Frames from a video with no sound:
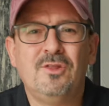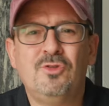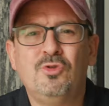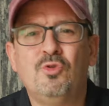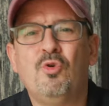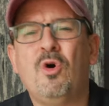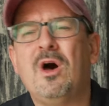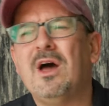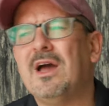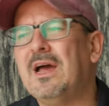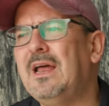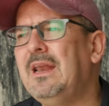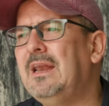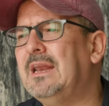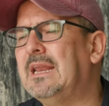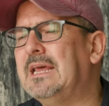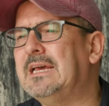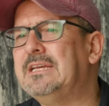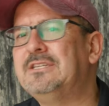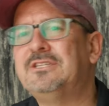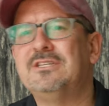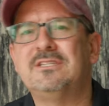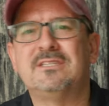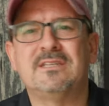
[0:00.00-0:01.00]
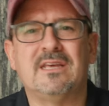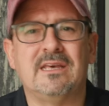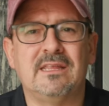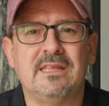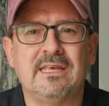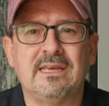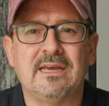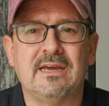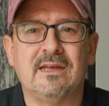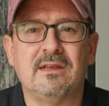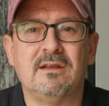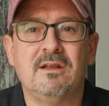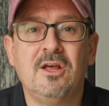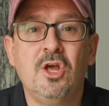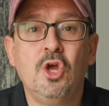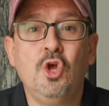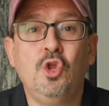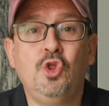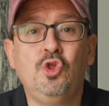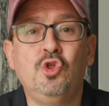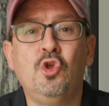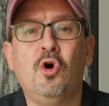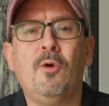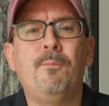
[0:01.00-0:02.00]
No hagan leyes que digan,
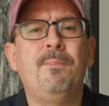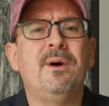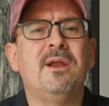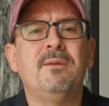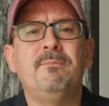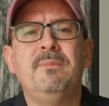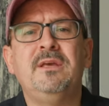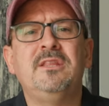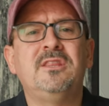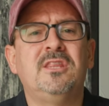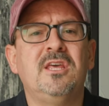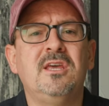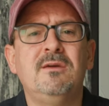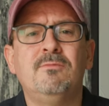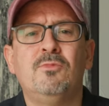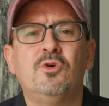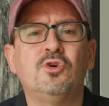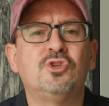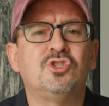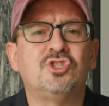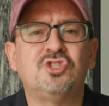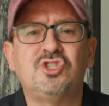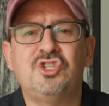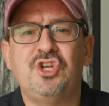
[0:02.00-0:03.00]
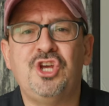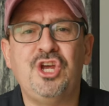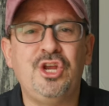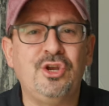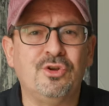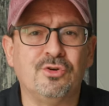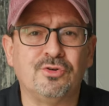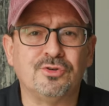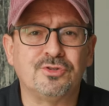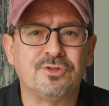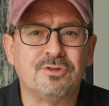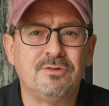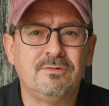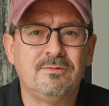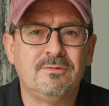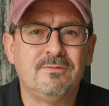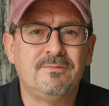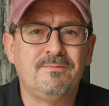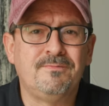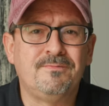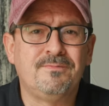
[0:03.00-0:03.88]
no permitimos chinos.